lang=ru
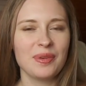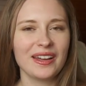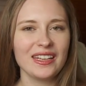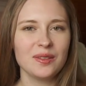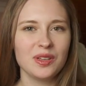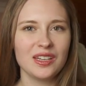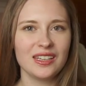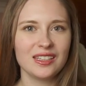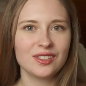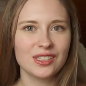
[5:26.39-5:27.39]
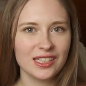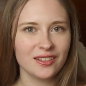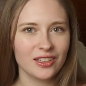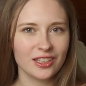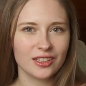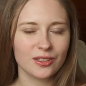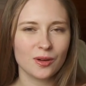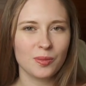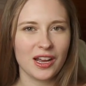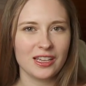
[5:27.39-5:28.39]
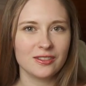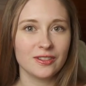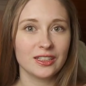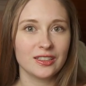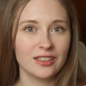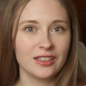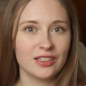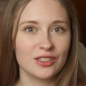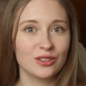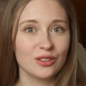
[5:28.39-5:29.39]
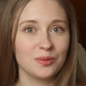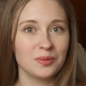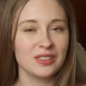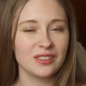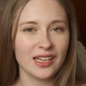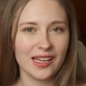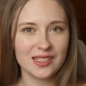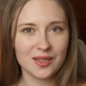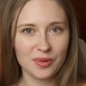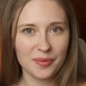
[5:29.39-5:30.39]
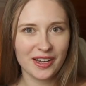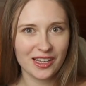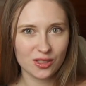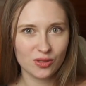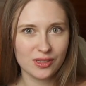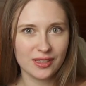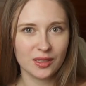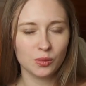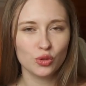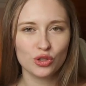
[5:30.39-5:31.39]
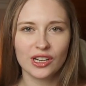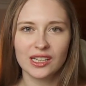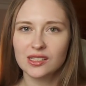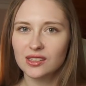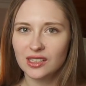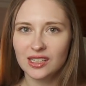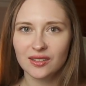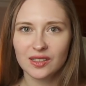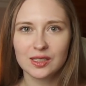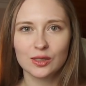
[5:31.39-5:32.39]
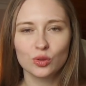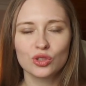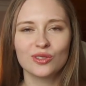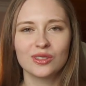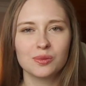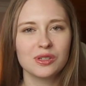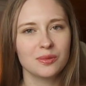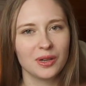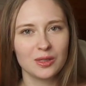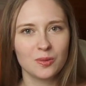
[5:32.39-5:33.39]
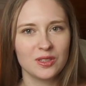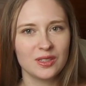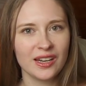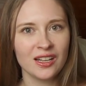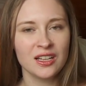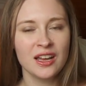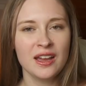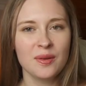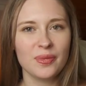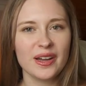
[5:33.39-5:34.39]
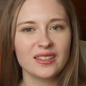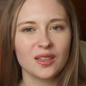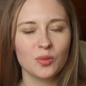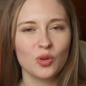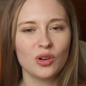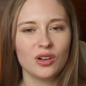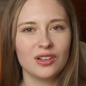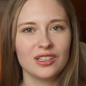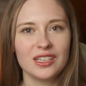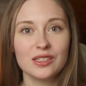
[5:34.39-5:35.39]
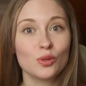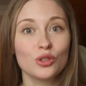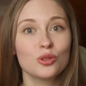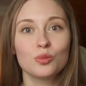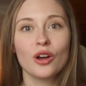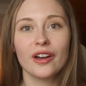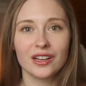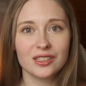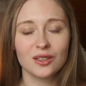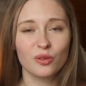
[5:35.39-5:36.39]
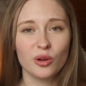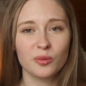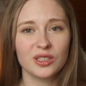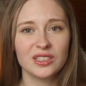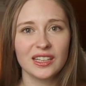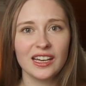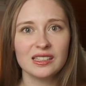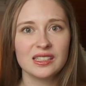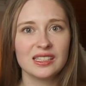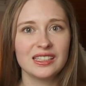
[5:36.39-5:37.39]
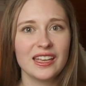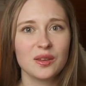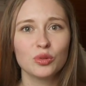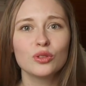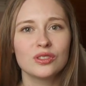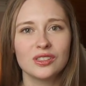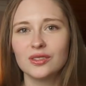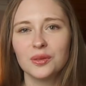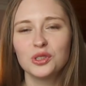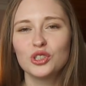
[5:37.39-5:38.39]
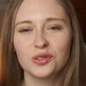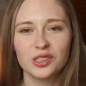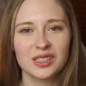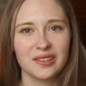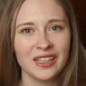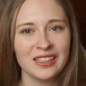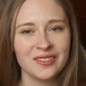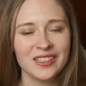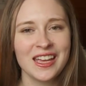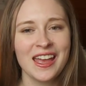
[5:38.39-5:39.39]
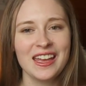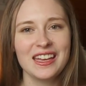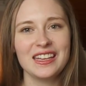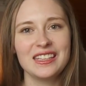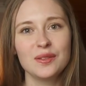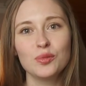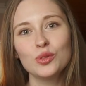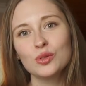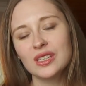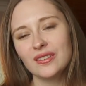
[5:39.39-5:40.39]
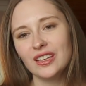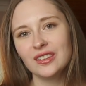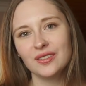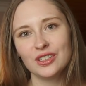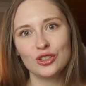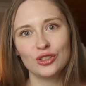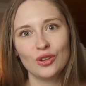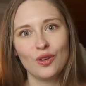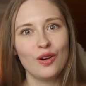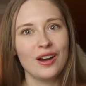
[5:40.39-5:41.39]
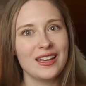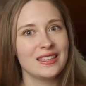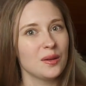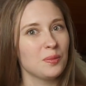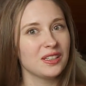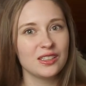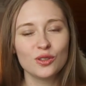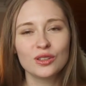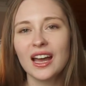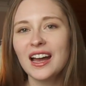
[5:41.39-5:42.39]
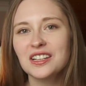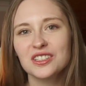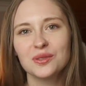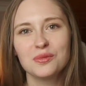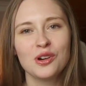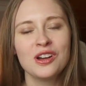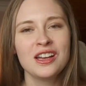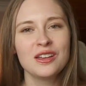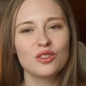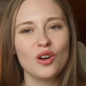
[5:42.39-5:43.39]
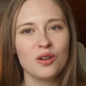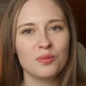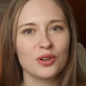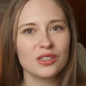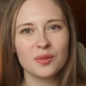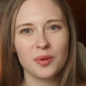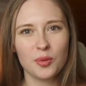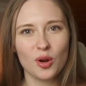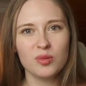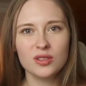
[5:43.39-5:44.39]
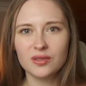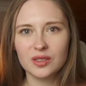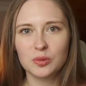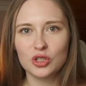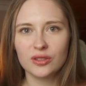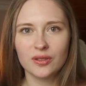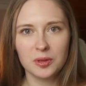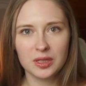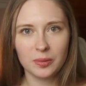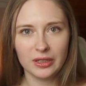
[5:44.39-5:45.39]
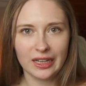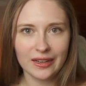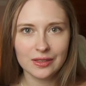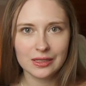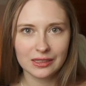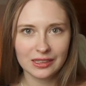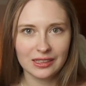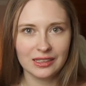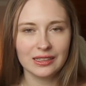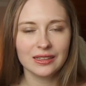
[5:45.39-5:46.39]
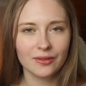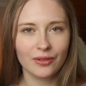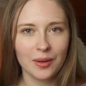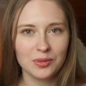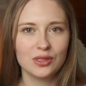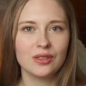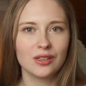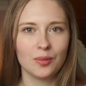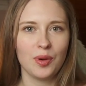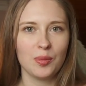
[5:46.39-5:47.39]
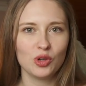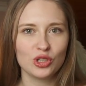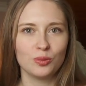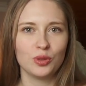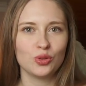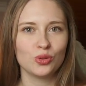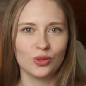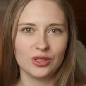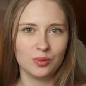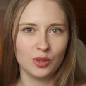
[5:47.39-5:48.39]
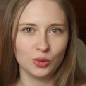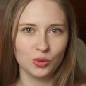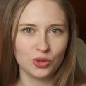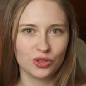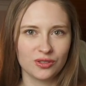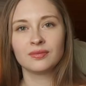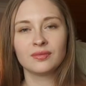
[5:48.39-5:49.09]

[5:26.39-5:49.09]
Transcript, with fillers: По крайней мере, есть исследования, которые показывают, э, что медитация помогает студентам лучше концентрироваться, лучше воспринимать материал, поэтому есть очень много разных форм медитации, я не буду здесь вам ничего советовать, и не буду советовать, что это подойдет каждому, но просто попробуйте, возможно, вам это понравится, и это вам действительно поможет почувствовать себя лучше.